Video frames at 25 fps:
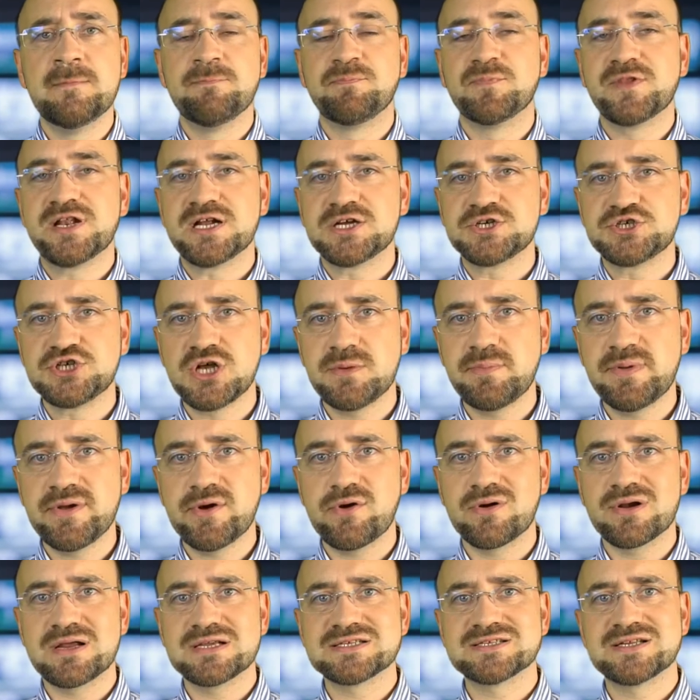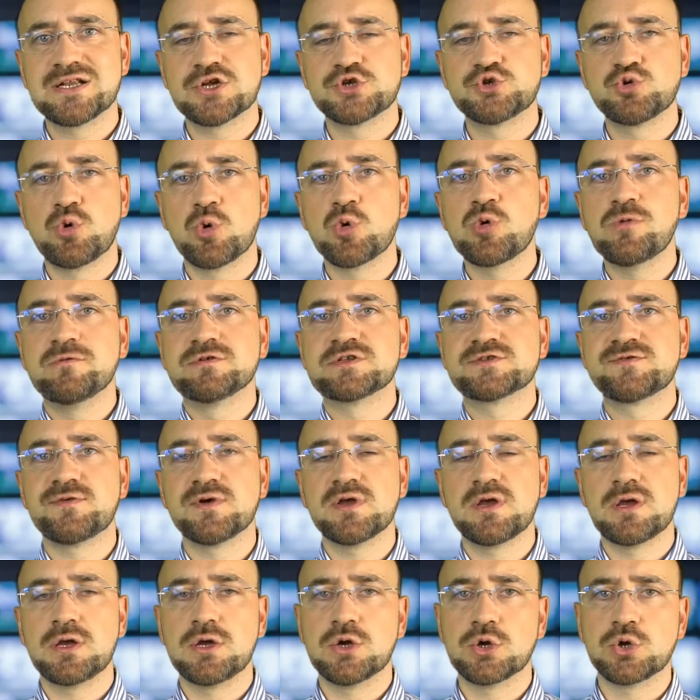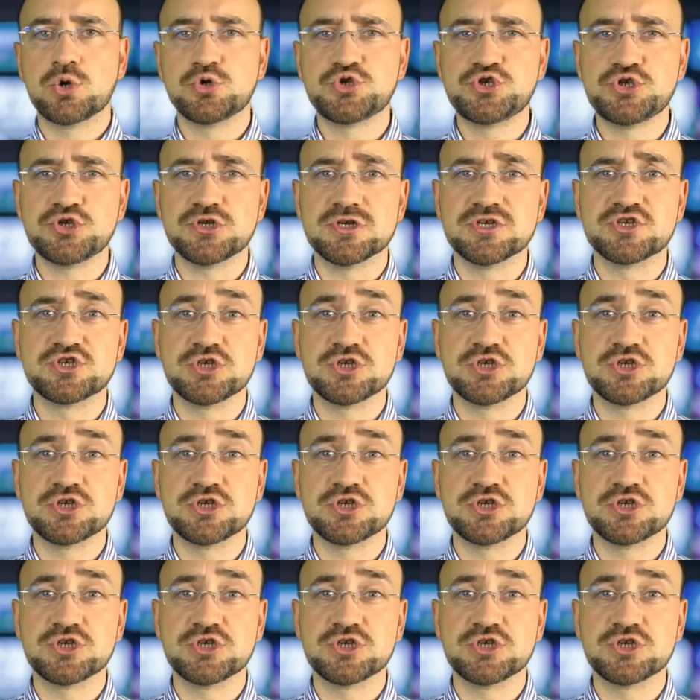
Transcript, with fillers: dla siebie oraz dla członków swojej rodziny,